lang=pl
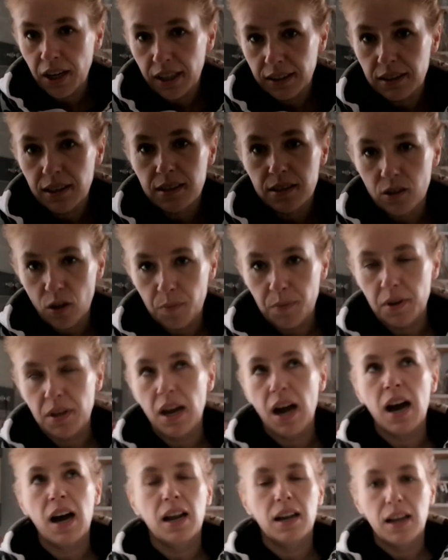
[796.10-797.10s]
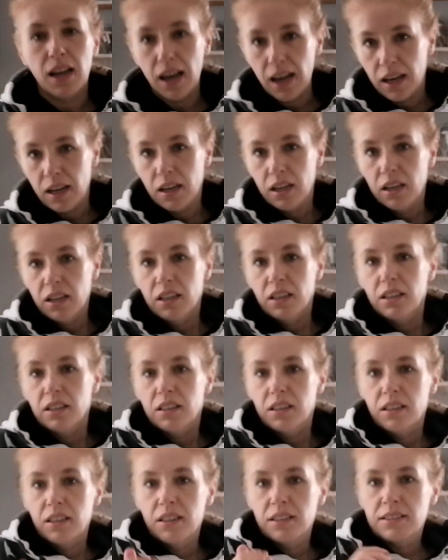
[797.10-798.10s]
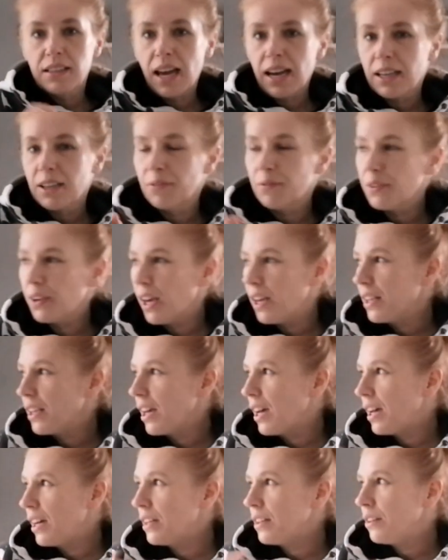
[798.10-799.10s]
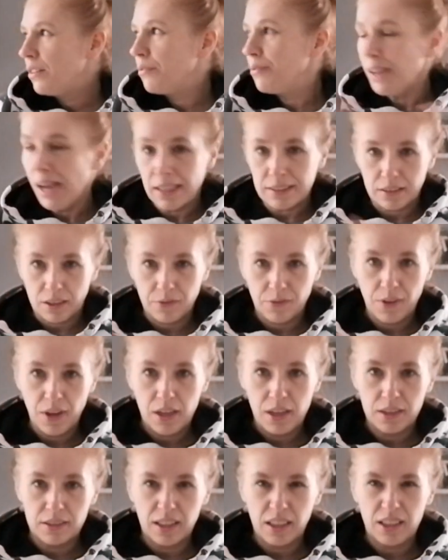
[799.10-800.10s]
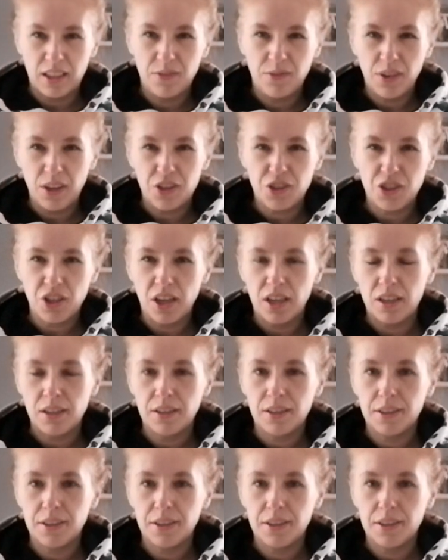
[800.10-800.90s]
jeden stopień, ale E, tak wieje, e, wiatr wieje taki, wiecie,